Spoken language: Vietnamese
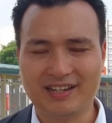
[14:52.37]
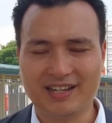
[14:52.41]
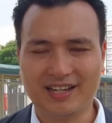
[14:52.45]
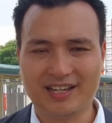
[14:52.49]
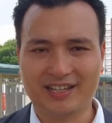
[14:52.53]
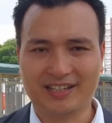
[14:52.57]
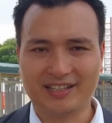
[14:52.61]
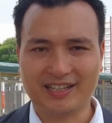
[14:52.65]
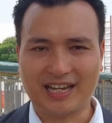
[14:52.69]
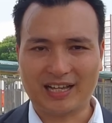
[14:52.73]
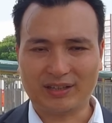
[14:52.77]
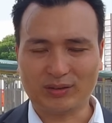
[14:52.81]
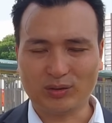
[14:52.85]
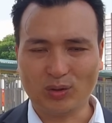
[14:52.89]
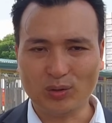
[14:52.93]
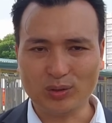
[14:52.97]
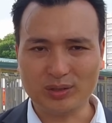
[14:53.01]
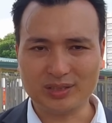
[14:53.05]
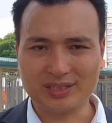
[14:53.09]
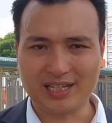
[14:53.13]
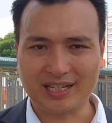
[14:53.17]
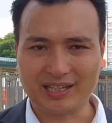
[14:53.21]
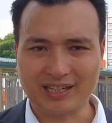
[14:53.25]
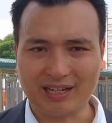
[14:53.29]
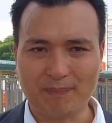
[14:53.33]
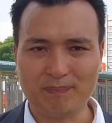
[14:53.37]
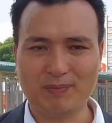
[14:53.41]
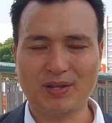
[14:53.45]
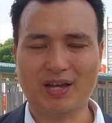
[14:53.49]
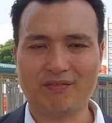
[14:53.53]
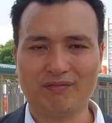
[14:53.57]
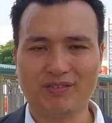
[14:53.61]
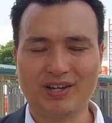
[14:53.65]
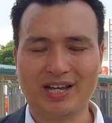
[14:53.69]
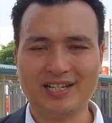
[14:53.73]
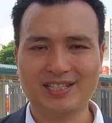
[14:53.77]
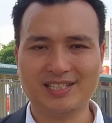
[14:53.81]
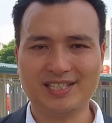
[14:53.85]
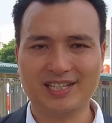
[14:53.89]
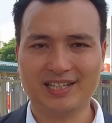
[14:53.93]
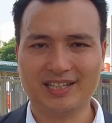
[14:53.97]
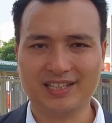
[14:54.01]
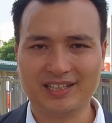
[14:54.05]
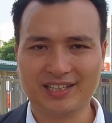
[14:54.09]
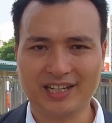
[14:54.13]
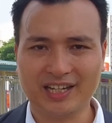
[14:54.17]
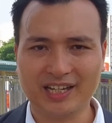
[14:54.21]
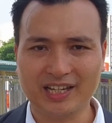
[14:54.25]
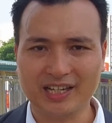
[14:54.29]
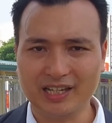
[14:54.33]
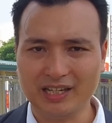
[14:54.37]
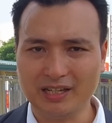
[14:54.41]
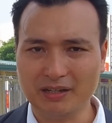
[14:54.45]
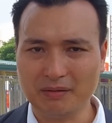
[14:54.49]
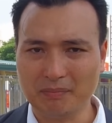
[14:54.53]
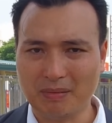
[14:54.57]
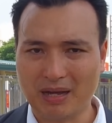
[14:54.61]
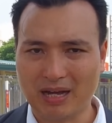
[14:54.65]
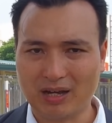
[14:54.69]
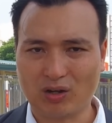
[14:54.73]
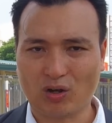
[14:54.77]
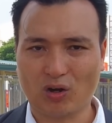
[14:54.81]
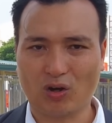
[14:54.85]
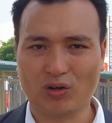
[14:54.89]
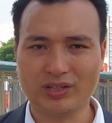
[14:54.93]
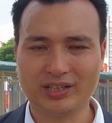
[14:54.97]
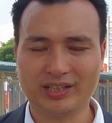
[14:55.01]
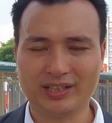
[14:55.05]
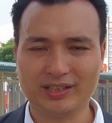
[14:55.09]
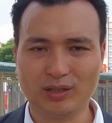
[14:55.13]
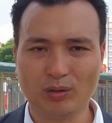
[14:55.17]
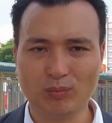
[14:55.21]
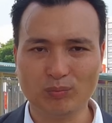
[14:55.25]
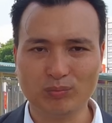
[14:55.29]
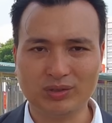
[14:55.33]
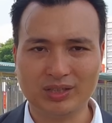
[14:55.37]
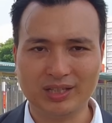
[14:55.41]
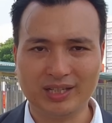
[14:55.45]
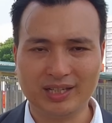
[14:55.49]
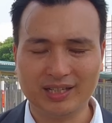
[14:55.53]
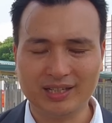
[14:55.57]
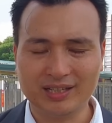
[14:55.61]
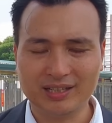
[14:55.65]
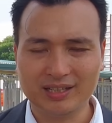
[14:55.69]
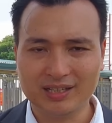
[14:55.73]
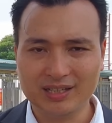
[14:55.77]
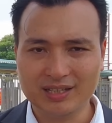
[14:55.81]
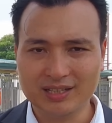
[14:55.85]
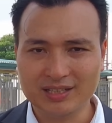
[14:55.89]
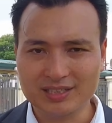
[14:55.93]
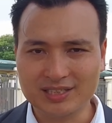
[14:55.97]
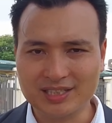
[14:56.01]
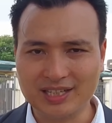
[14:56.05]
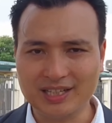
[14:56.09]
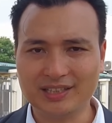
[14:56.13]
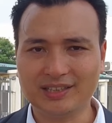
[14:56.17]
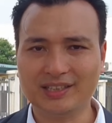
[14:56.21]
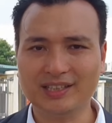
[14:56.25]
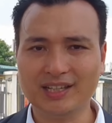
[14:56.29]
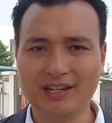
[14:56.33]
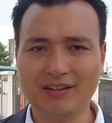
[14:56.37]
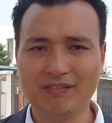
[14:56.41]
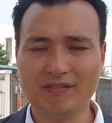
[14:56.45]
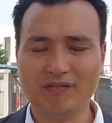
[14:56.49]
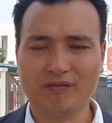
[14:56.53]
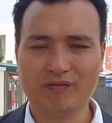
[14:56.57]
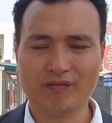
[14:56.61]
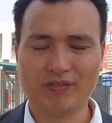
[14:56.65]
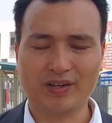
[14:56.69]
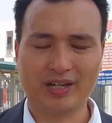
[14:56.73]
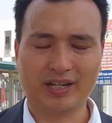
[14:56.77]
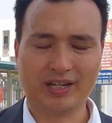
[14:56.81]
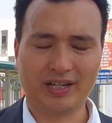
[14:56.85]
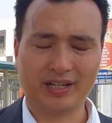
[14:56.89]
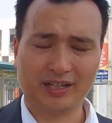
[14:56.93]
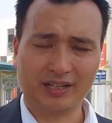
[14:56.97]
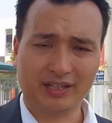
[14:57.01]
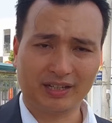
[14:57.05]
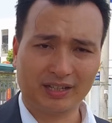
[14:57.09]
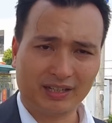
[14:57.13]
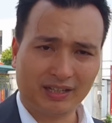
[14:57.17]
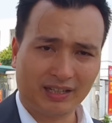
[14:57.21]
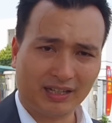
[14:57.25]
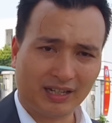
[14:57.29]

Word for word: để nhà tốt sẽ cập nhật với anh chị khi mà có những cái thông tin chi tiết về